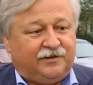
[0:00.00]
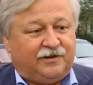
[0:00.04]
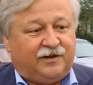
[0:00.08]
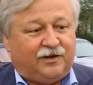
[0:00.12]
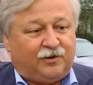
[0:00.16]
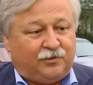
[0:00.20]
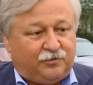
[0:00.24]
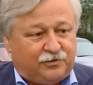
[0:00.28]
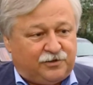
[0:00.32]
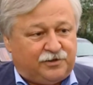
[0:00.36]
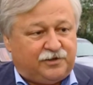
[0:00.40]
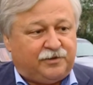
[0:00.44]

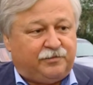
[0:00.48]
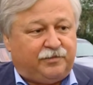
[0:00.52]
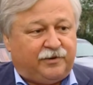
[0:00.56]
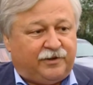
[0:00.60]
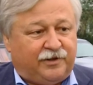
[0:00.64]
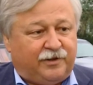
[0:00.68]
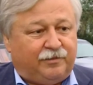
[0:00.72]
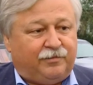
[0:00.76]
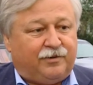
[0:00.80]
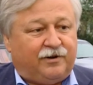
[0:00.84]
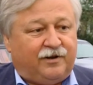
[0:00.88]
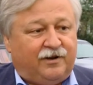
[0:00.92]
хорошие
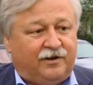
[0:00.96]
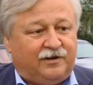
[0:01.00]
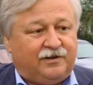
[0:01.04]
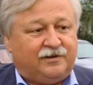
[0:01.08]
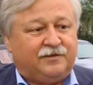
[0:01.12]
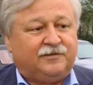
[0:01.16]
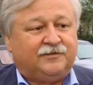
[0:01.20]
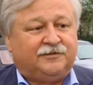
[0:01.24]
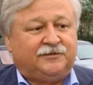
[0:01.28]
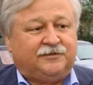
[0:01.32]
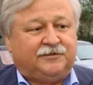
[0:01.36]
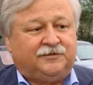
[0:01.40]

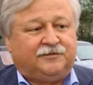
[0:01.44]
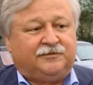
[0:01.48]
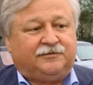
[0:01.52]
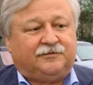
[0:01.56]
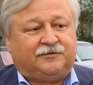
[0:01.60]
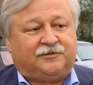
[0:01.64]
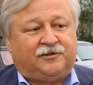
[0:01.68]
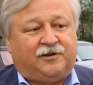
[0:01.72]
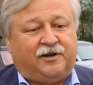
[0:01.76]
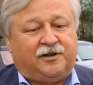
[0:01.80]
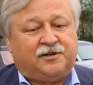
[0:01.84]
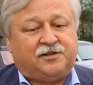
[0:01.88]
подобрали,
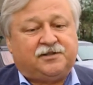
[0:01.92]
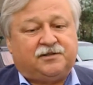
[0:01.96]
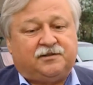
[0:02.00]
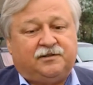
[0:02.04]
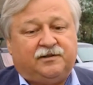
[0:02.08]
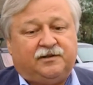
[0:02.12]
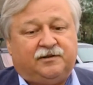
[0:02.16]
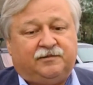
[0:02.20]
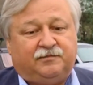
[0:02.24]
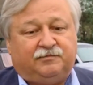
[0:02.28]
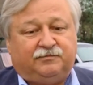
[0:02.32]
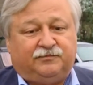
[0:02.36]

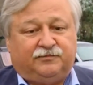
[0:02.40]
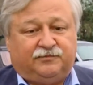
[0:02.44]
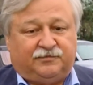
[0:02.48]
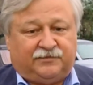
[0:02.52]
качественные.